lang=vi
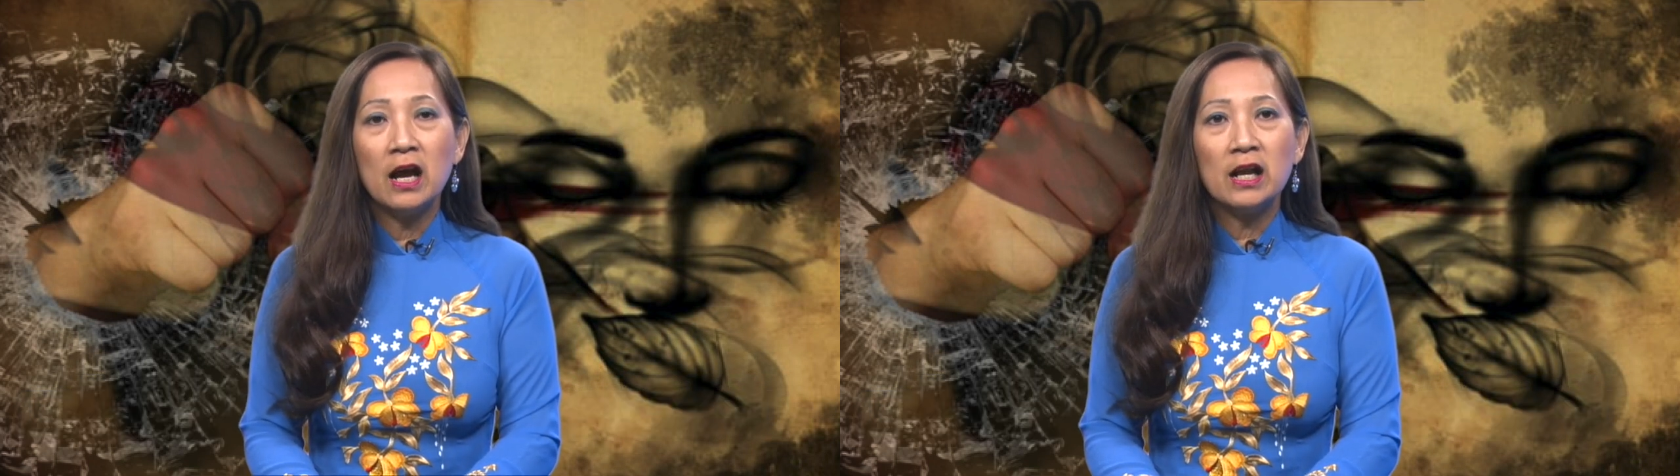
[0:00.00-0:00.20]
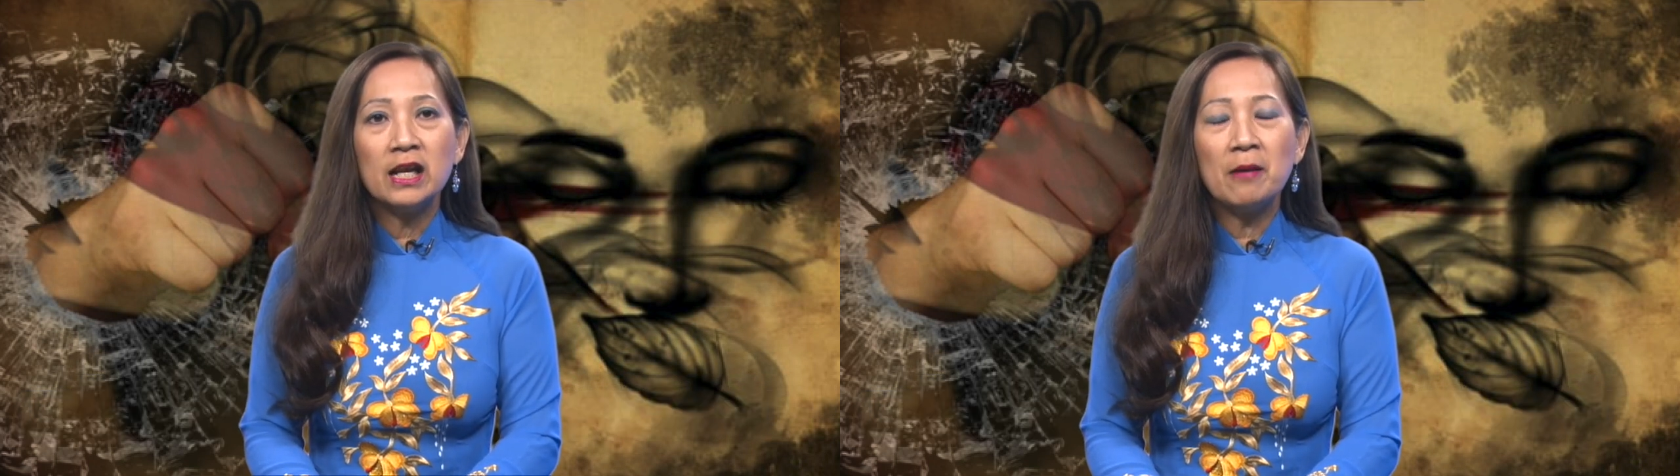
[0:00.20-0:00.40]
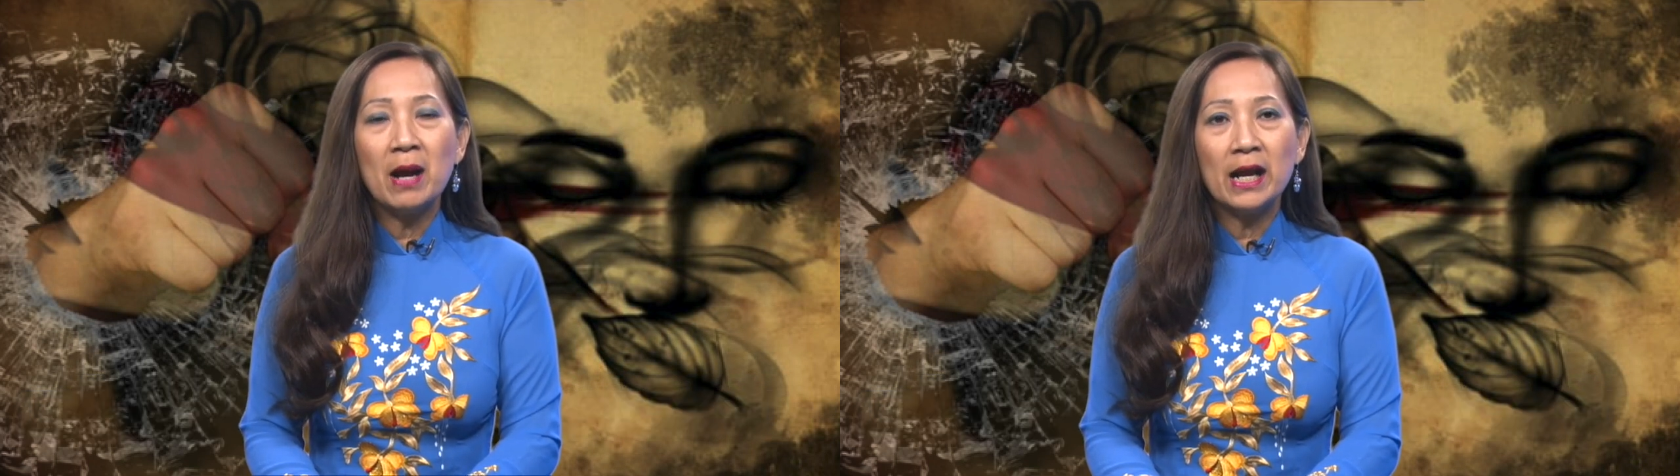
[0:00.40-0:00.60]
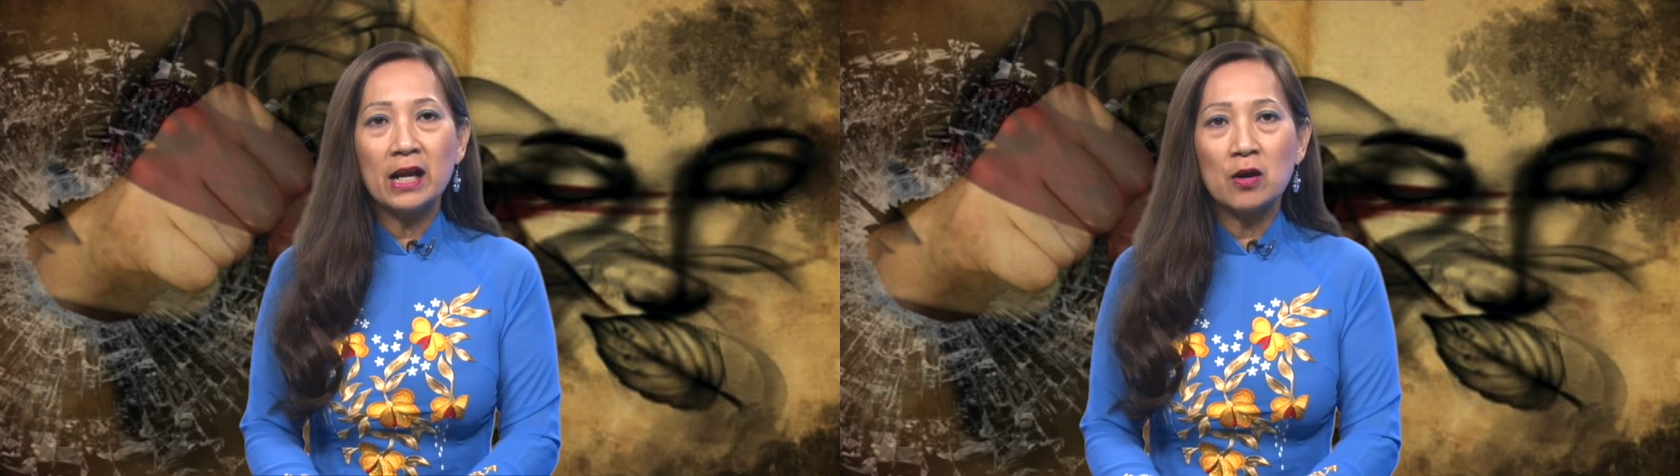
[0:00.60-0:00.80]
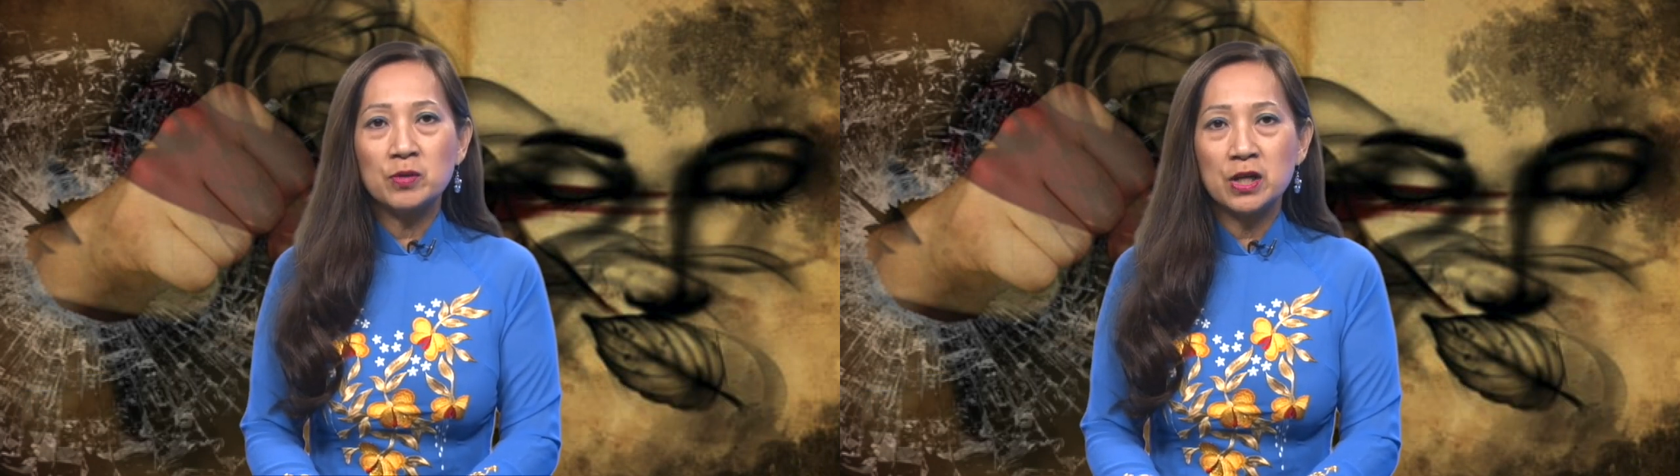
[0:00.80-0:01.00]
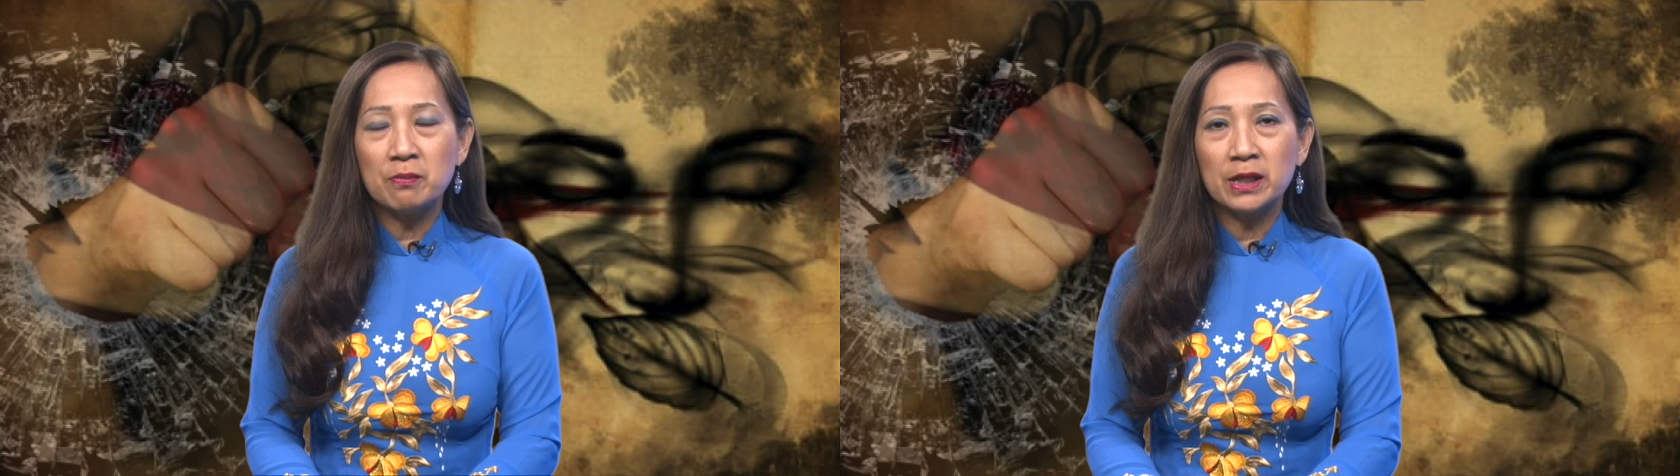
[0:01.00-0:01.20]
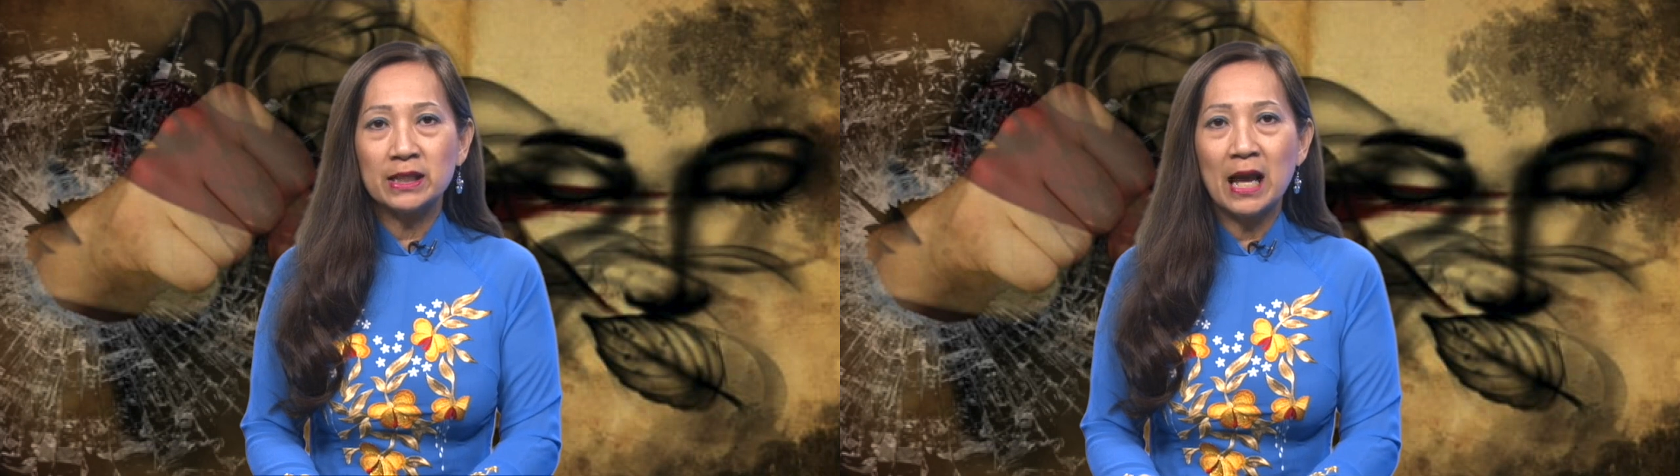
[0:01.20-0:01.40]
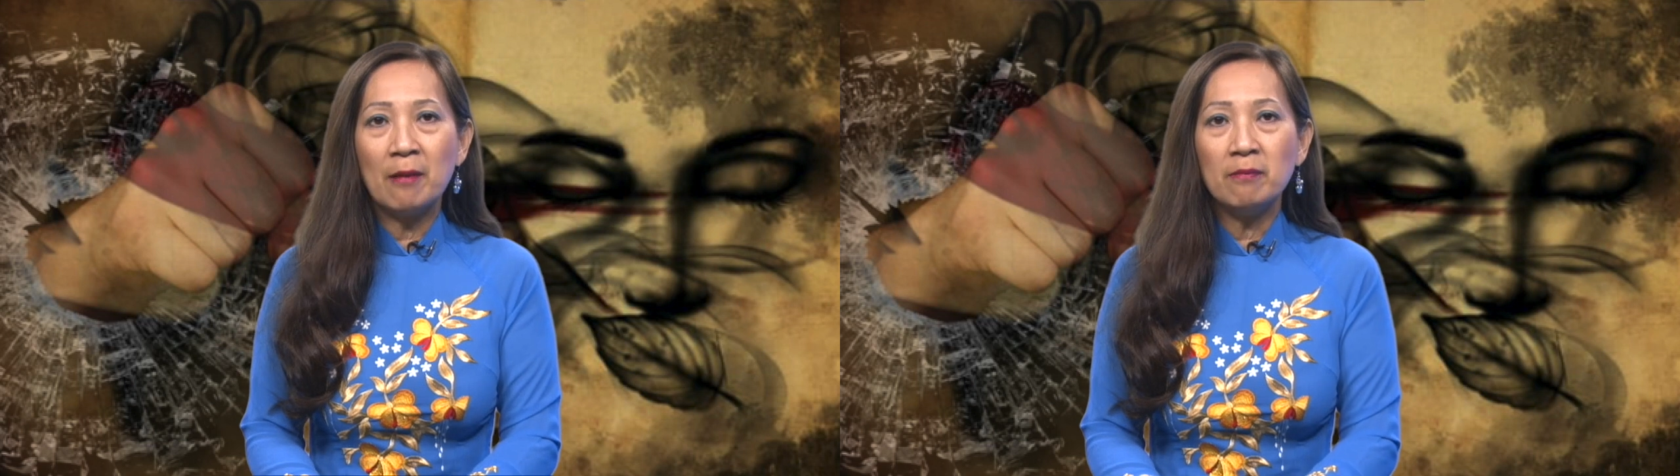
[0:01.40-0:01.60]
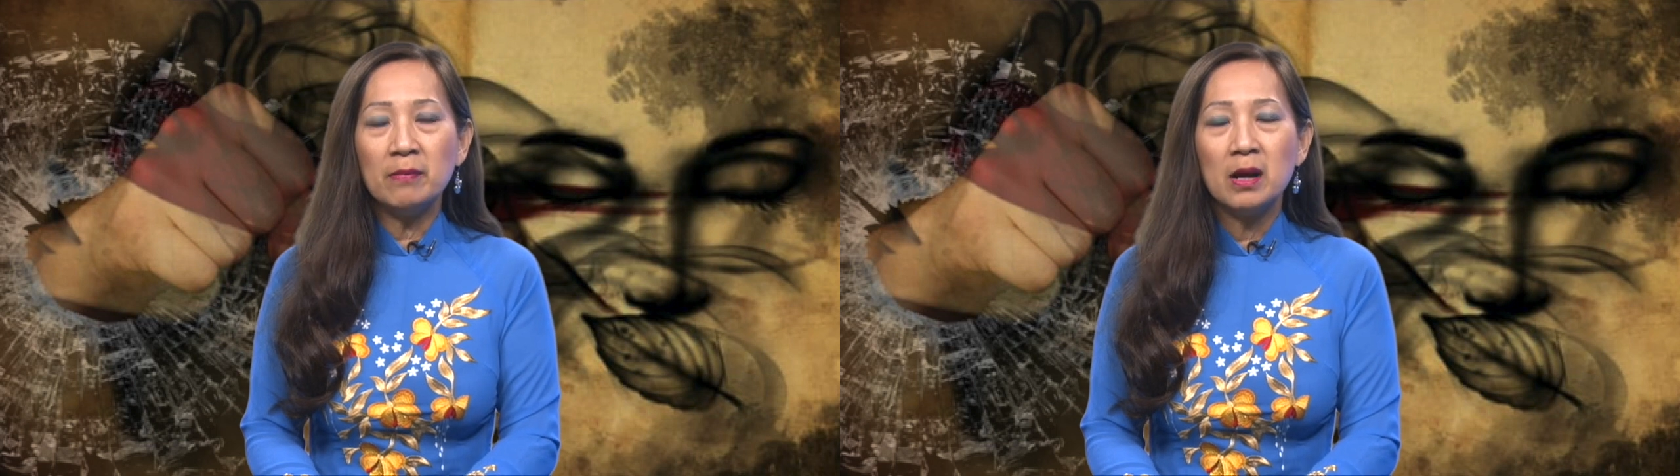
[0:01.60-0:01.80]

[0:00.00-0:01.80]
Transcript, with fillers: năm 2018,